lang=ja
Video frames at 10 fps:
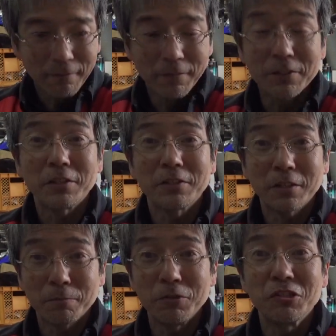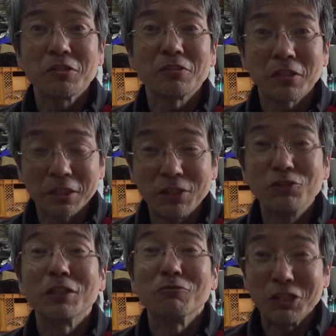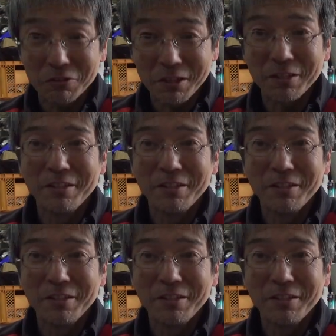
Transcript: なぜかって言ったら PCX だけ何十台で売れちゃうか